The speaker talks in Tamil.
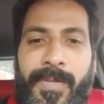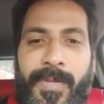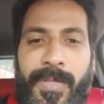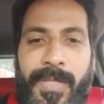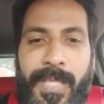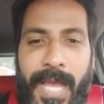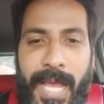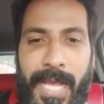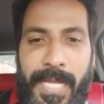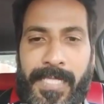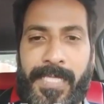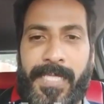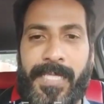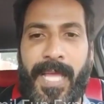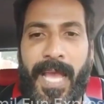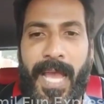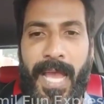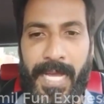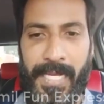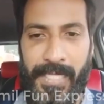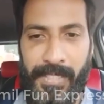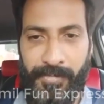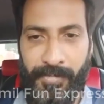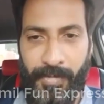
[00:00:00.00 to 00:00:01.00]
ஸோ தேங்க்ஸ்
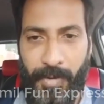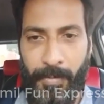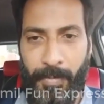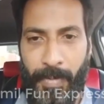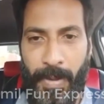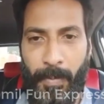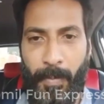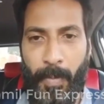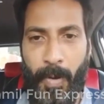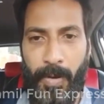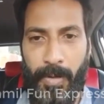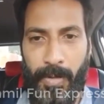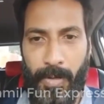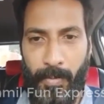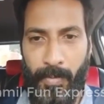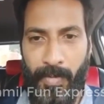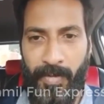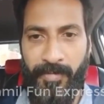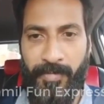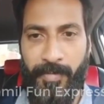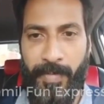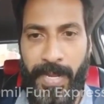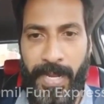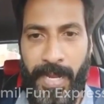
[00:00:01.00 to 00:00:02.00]
தேங்க்ஸ் ஃப்ரம் மை பாட்டம்
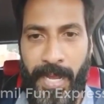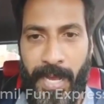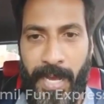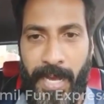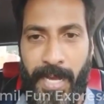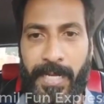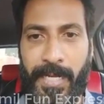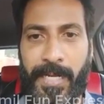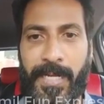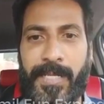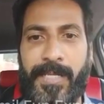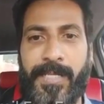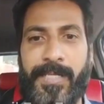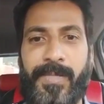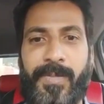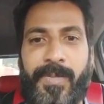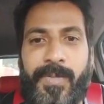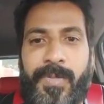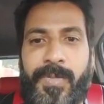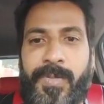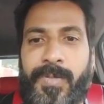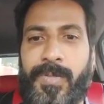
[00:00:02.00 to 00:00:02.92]
ஆஃப் மை ஹார்ட் ஸோ